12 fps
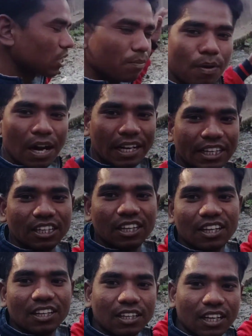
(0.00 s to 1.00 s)
तरफ वाले
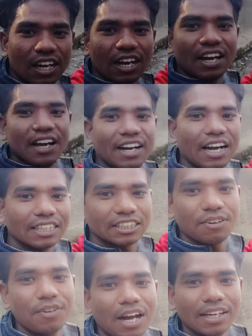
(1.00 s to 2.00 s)
यहाँ
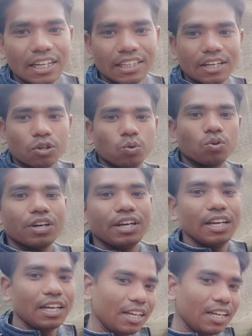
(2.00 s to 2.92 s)
से भी आ जाते हैं क्योंकि